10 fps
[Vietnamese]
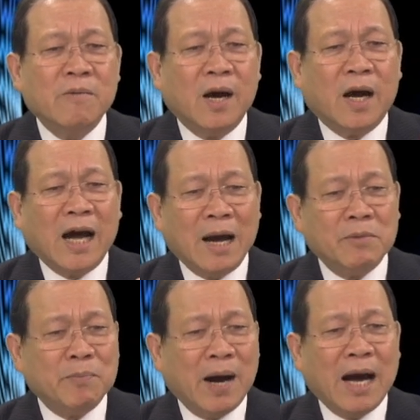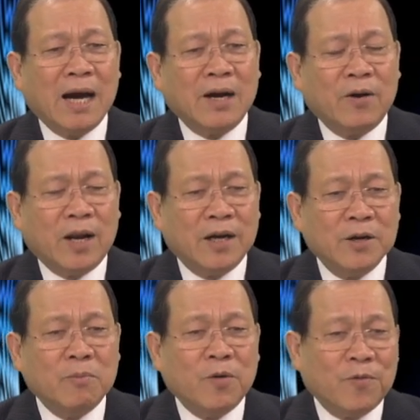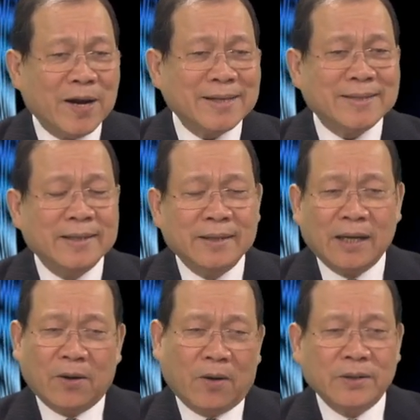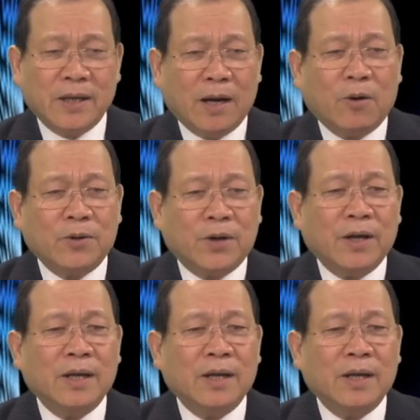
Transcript: 23 à, gọi là Nomovax đã có từ lâu rồi